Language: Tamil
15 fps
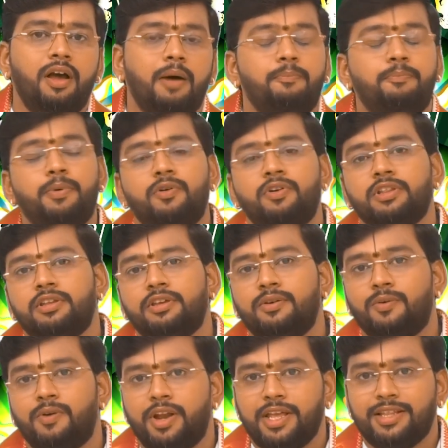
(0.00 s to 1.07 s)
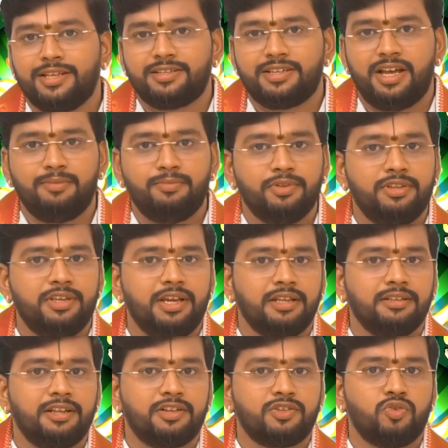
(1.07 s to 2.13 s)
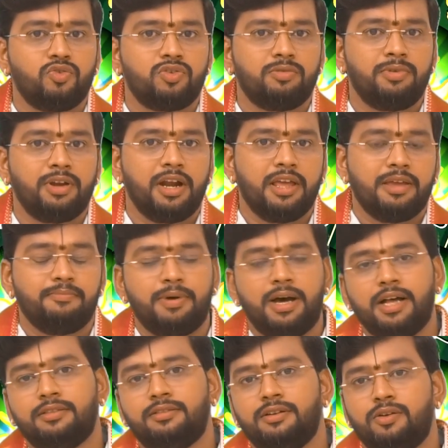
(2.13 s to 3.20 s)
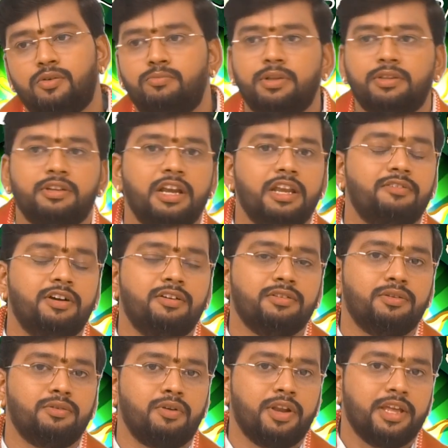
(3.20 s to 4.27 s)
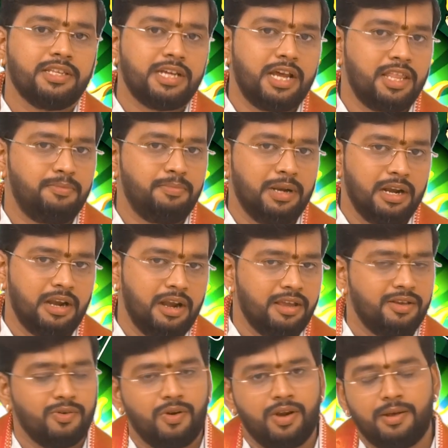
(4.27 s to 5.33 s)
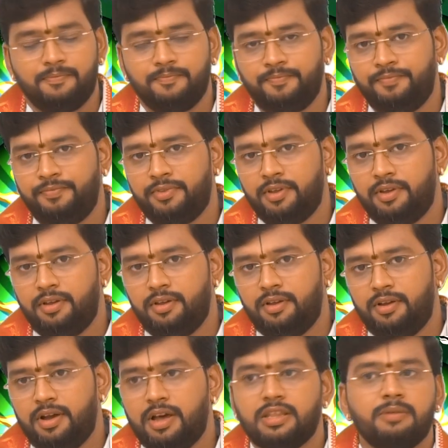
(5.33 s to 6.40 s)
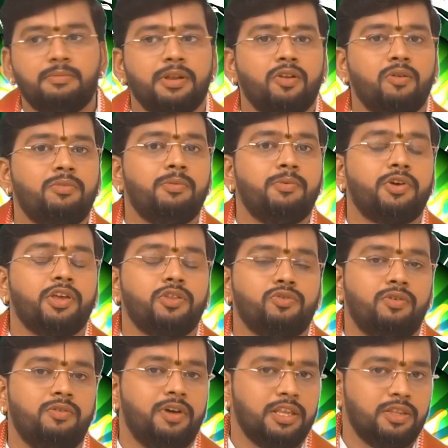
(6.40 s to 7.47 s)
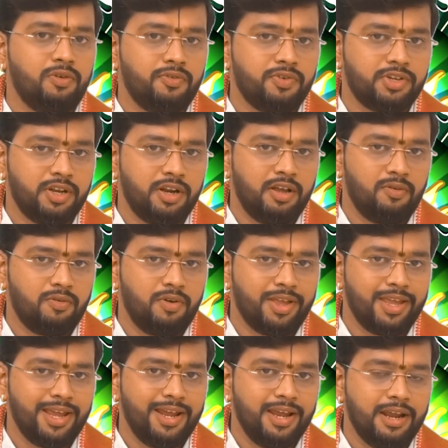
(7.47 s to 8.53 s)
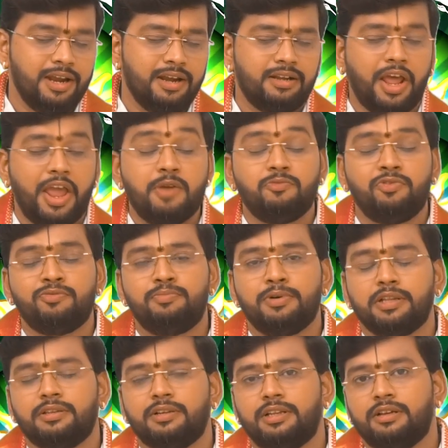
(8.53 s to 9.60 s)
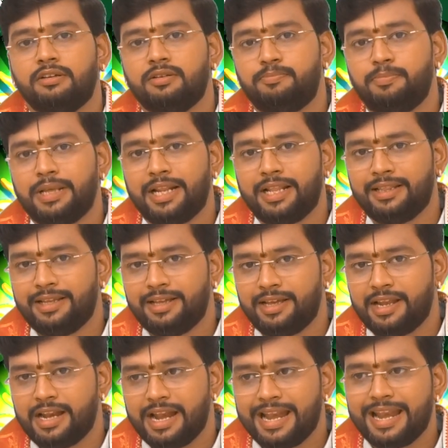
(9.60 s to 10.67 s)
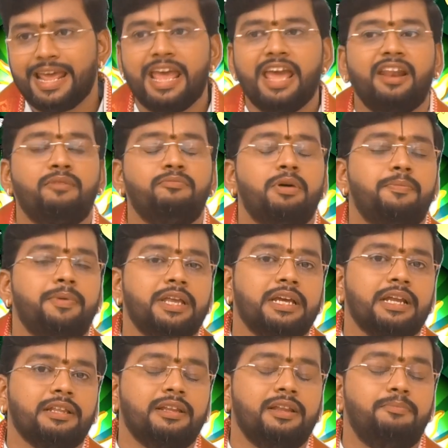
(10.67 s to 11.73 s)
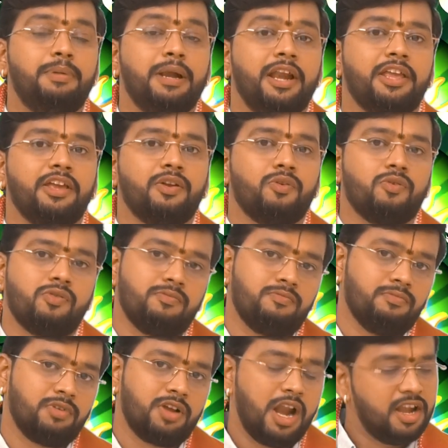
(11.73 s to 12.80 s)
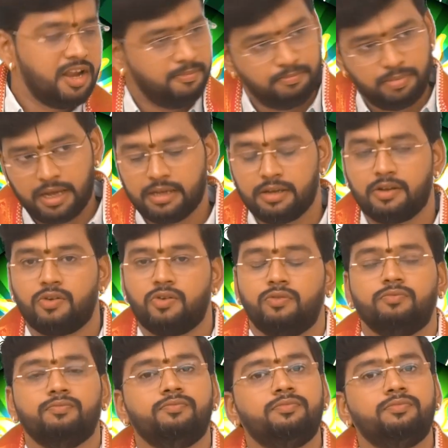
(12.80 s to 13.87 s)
அப்போது வந்து உங்களுடைய தசாபுத்தி அந்தர சூக்ஷமங்களை பார்த்து ரொம்ப தெளிவாக வந்து உங்களுடைய ஜாத பலன்களை கூறலாம் அதே மாதிரி ரொம்ப முக்கியத்துவம் வாய்ந்த ஒரு விஷயம்னா உங்களுடைய டைம் ஆஃப் பர்த் அதாவது பிறந்த நேரம் அப்படிங்கிறதுல பிழை இருக்கும் கண்டிப்பாக இருக்கும்